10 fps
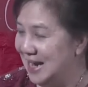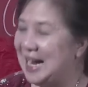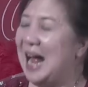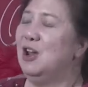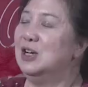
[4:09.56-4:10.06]

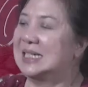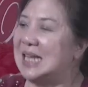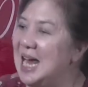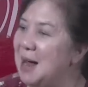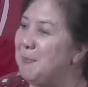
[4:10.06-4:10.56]
Kalau
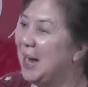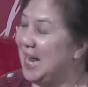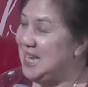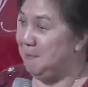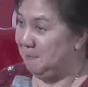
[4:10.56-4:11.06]
saya
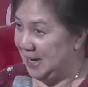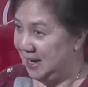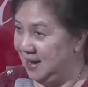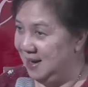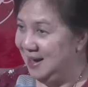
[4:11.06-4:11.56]
pengen
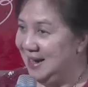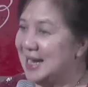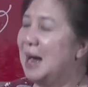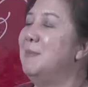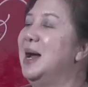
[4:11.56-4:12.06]
nyimpen,
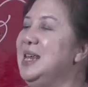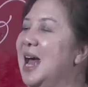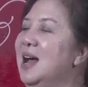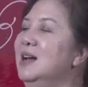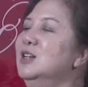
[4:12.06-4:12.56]

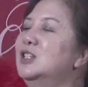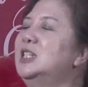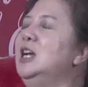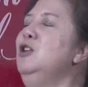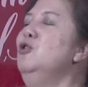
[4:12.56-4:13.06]
namanya
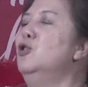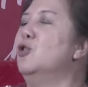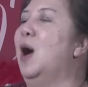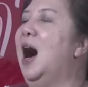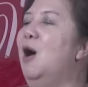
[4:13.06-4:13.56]

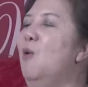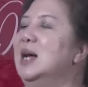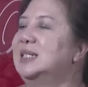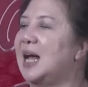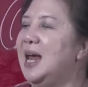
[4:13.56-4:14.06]
seluruh
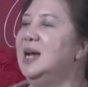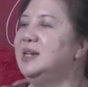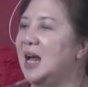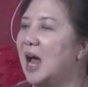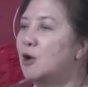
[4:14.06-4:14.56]
hawa saya
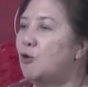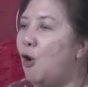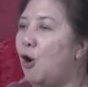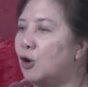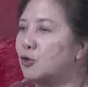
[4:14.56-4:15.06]
adalah
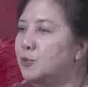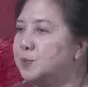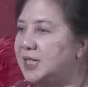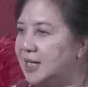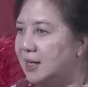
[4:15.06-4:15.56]

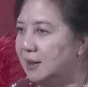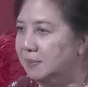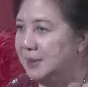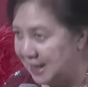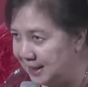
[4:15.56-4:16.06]
korupsi.
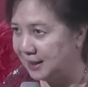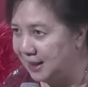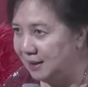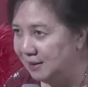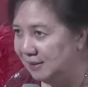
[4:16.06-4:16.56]
Bisa
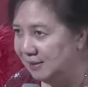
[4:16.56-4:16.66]
ngerti?